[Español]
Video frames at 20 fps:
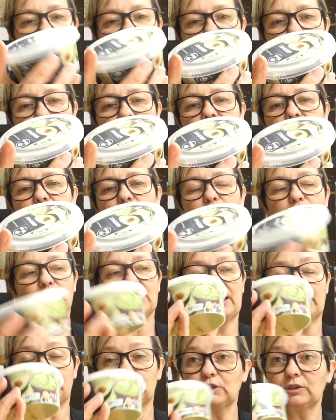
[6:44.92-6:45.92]
200
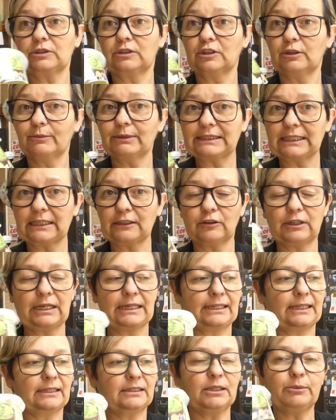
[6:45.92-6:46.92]
gramos. No me traigo la
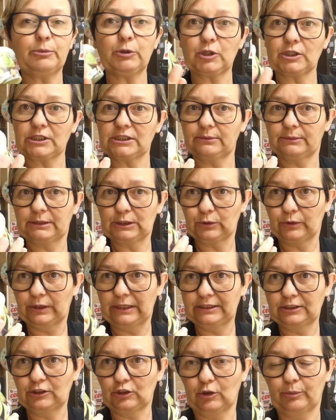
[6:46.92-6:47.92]
grande porque se me
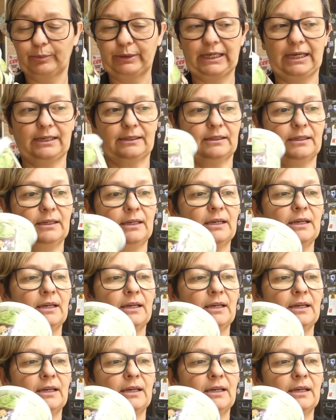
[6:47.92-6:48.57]
suele estropear.